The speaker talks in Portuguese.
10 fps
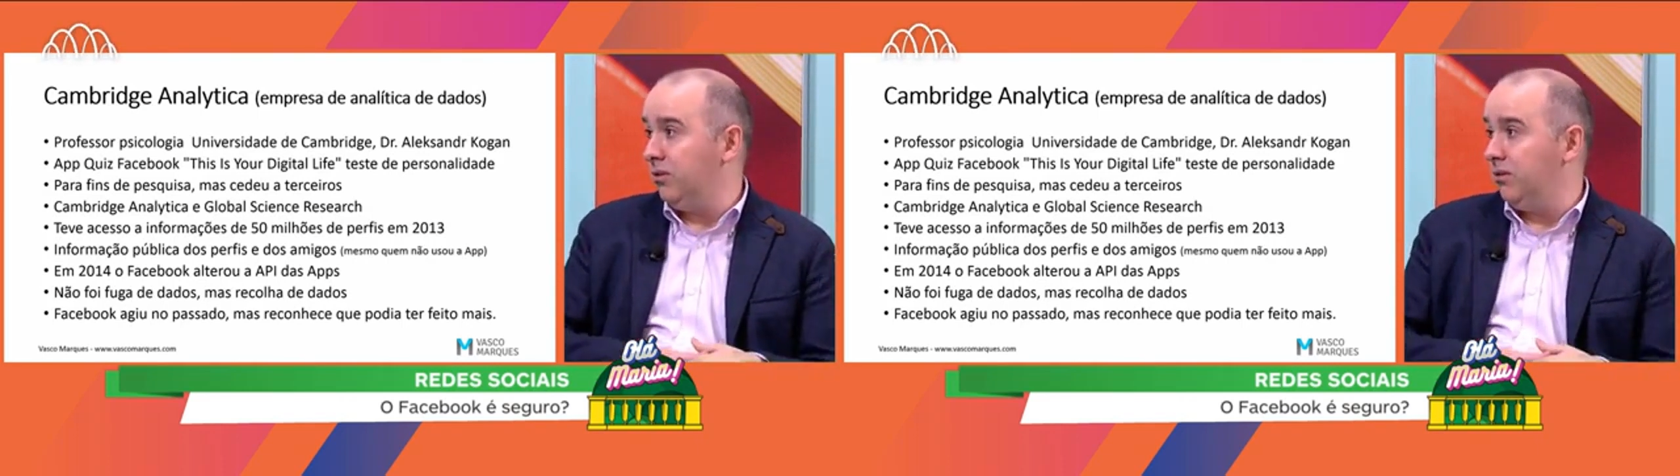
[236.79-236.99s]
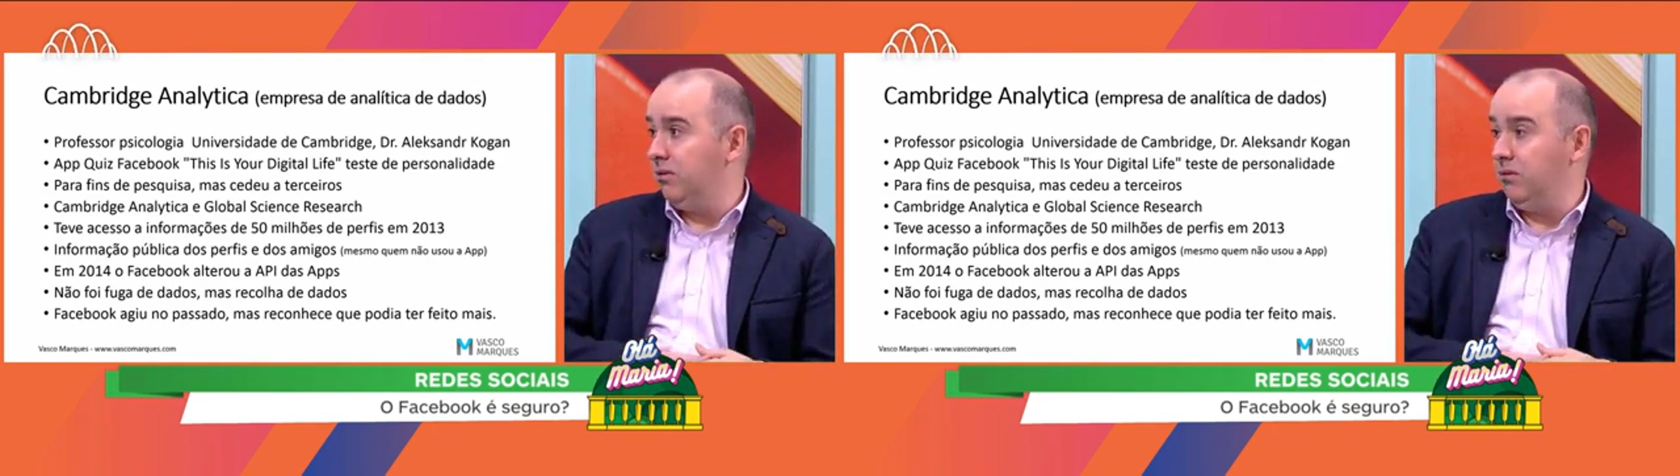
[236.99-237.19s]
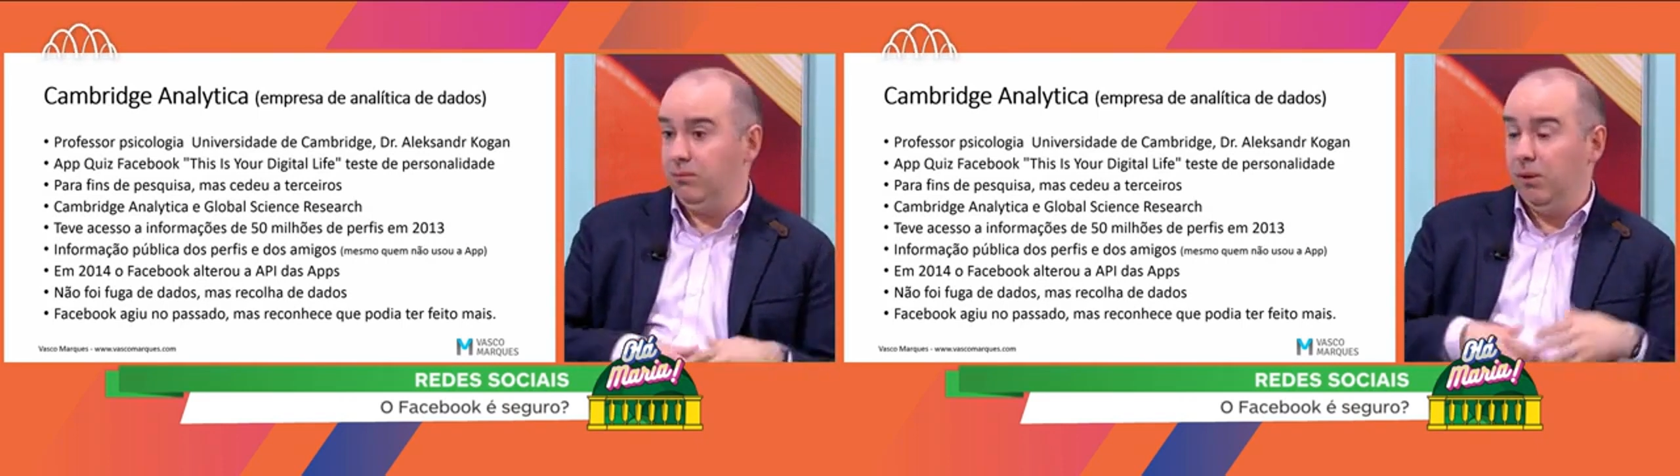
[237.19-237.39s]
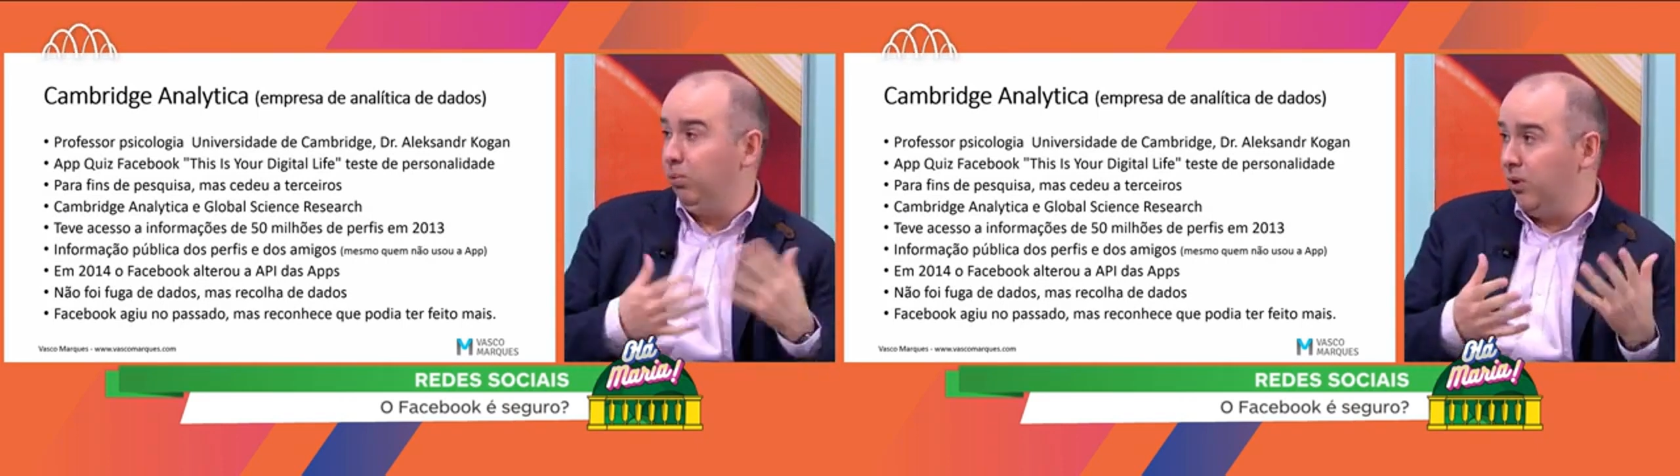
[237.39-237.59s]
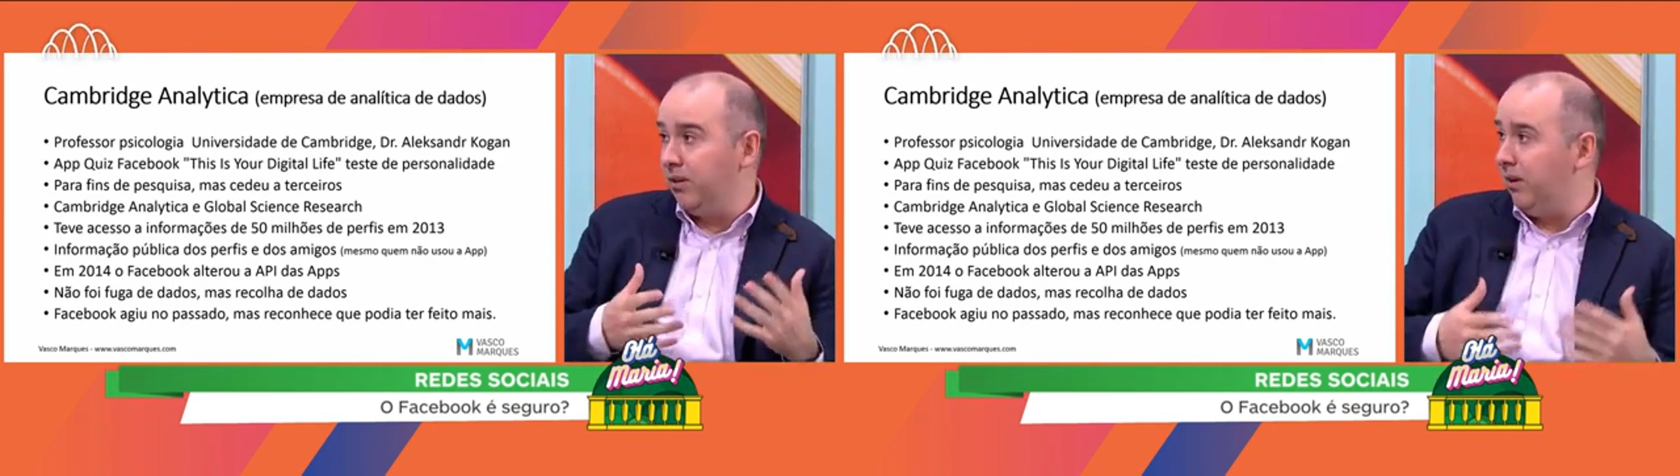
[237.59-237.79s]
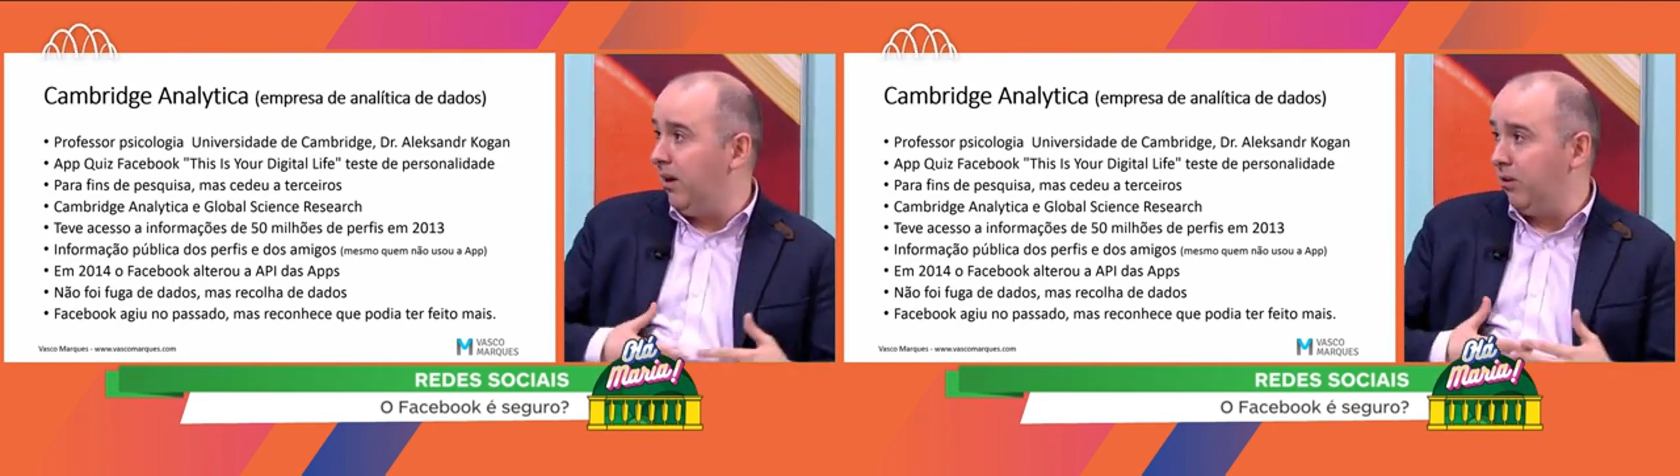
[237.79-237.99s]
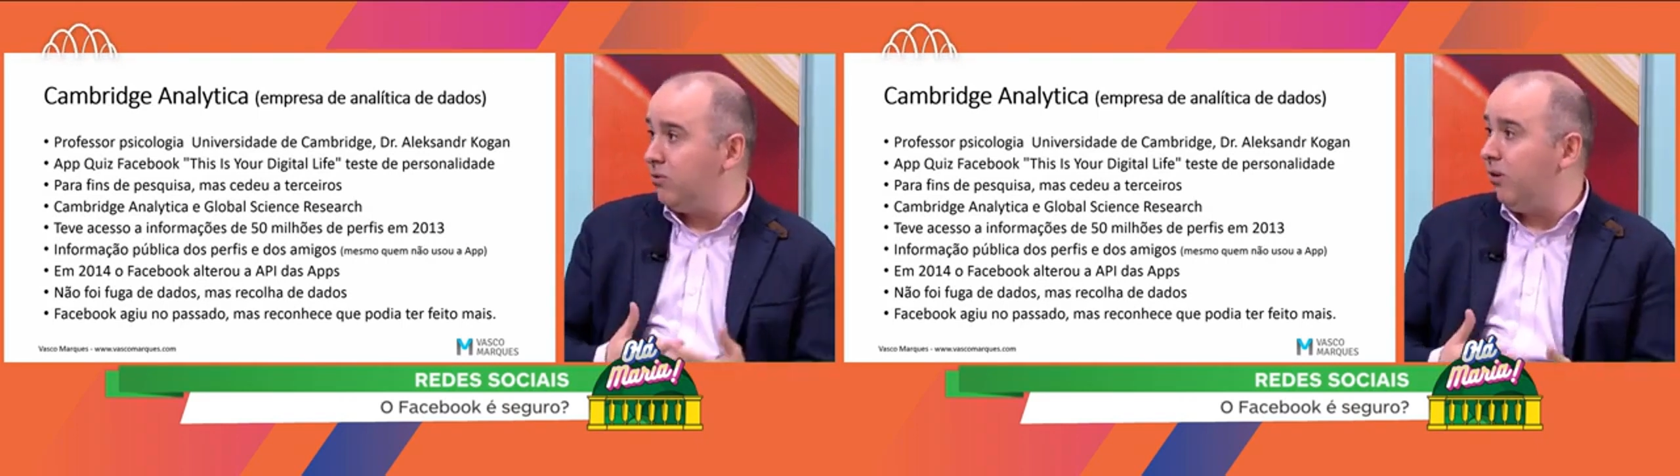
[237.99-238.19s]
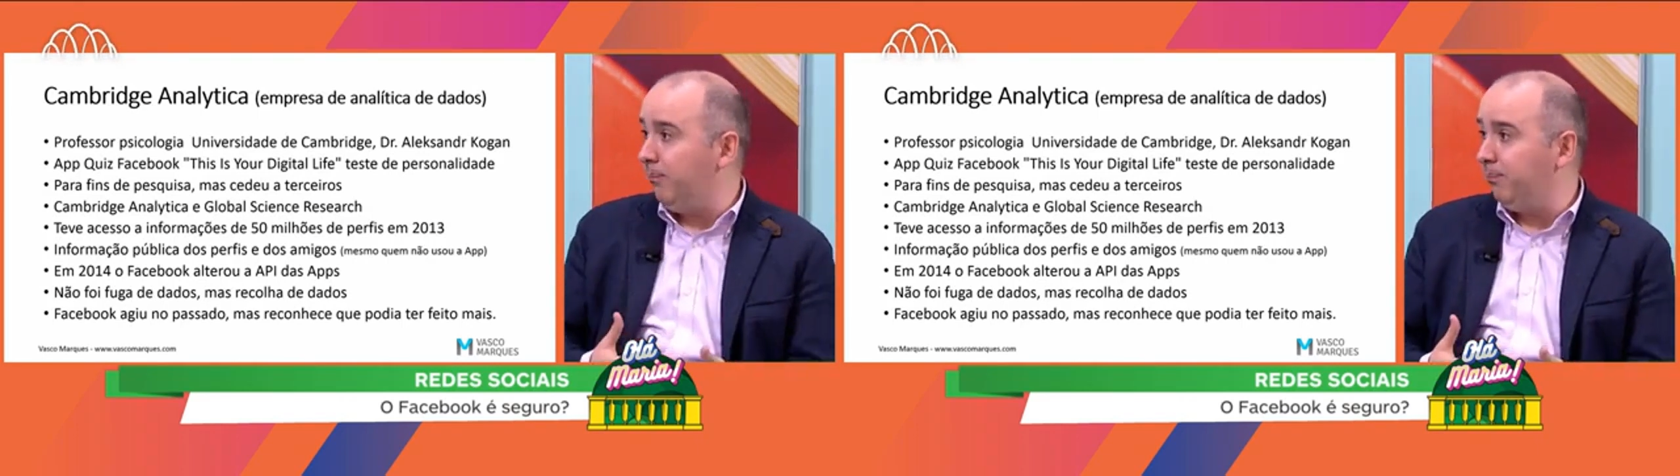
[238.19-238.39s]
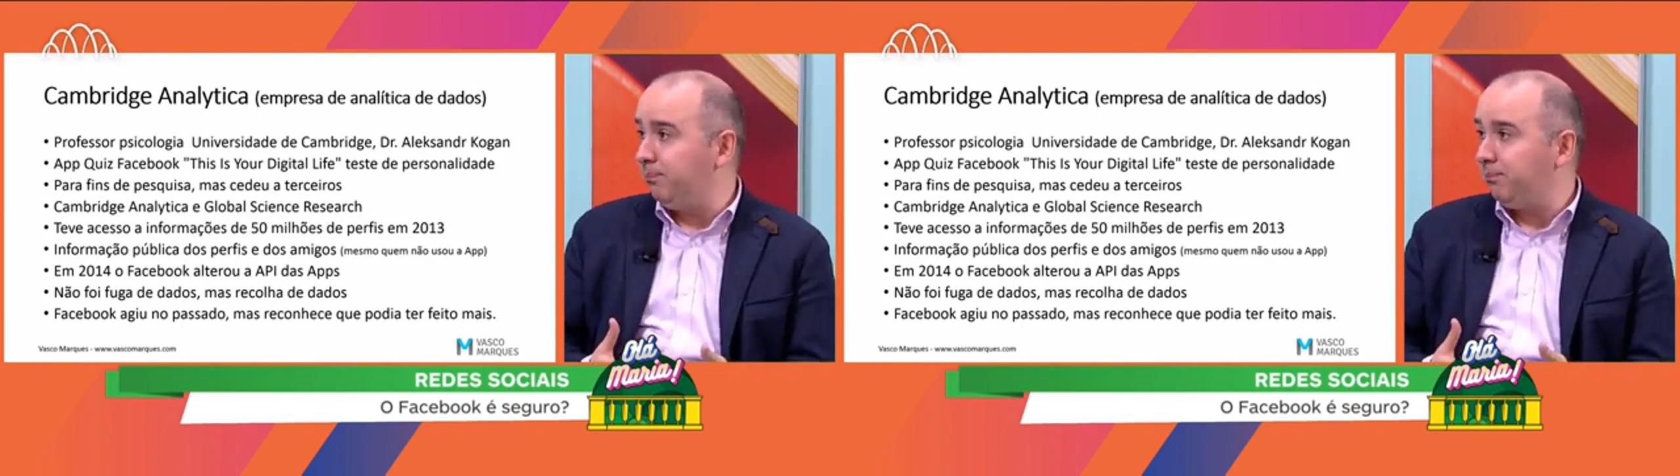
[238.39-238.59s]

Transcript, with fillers: eh, na política e não só.